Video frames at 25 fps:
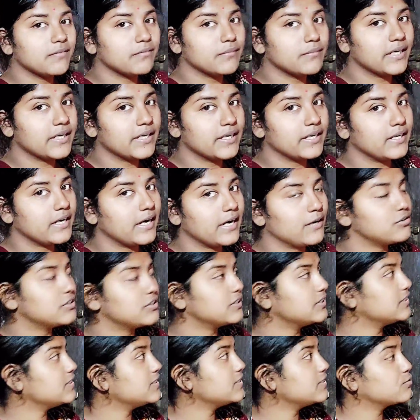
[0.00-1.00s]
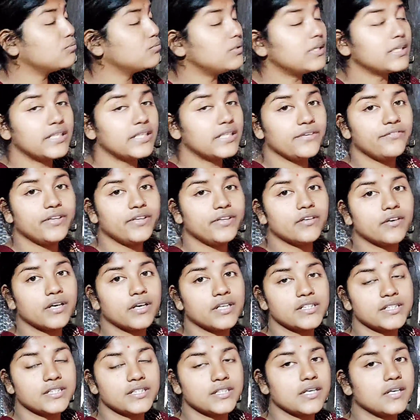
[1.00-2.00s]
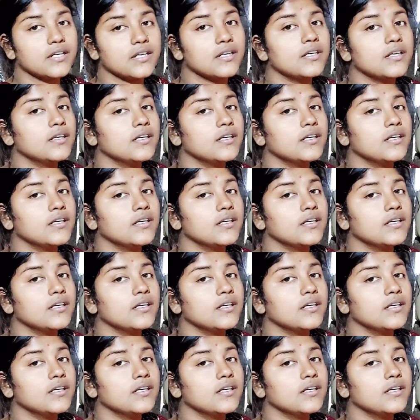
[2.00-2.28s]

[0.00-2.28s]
মানে আয়ুষের যে স্কুলের টিফিন হয় সেটা